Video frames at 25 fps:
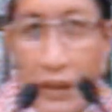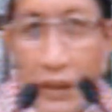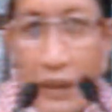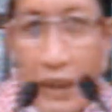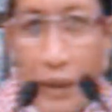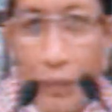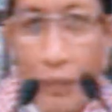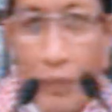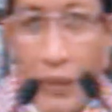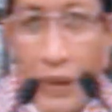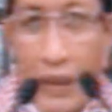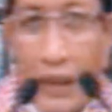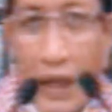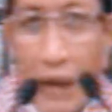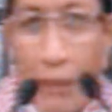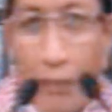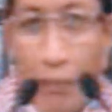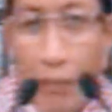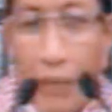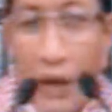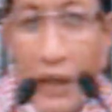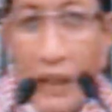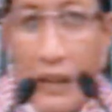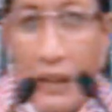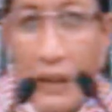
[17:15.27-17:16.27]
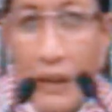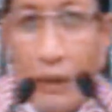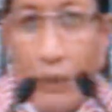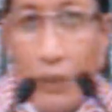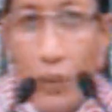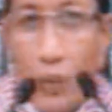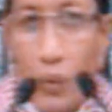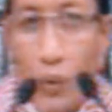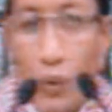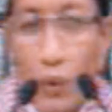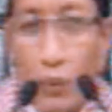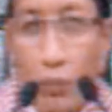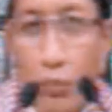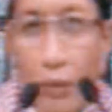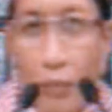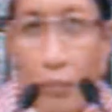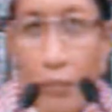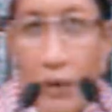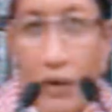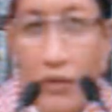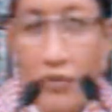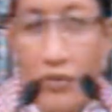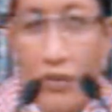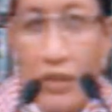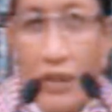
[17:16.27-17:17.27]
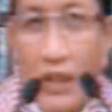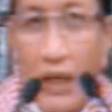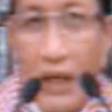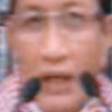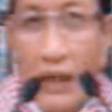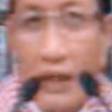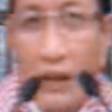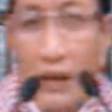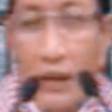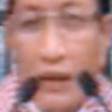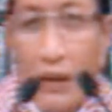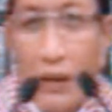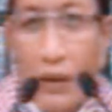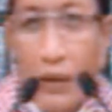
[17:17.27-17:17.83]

tetapi dampaknya untuk pembersihan